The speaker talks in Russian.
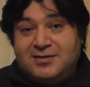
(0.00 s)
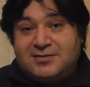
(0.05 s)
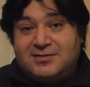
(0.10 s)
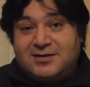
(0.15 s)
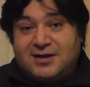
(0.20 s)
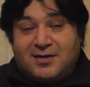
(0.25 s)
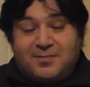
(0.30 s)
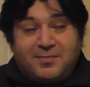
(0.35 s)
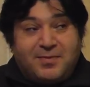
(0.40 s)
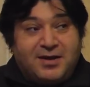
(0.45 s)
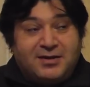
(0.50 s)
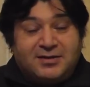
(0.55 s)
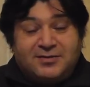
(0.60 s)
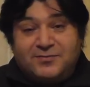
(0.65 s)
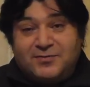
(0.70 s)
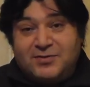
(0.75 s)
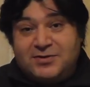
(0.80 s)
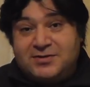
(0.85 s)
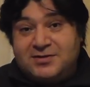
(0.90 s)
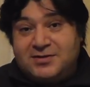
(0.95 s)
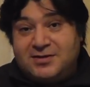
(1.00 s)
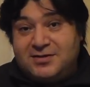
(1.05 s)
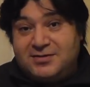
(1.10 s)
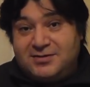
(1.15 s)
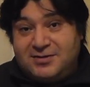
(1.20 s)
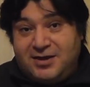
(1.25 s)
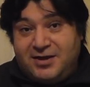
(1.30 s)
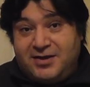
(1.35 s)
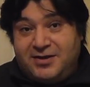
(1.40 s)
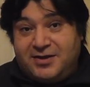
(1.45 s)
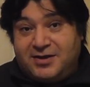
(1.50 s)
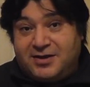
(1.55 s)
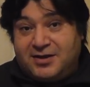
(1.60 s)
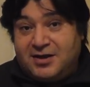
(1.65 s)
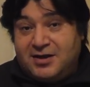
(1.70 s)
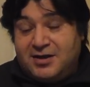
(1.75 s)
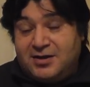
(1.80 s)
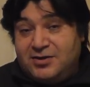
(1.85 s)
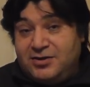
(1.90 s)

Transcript: зарабатывать денег,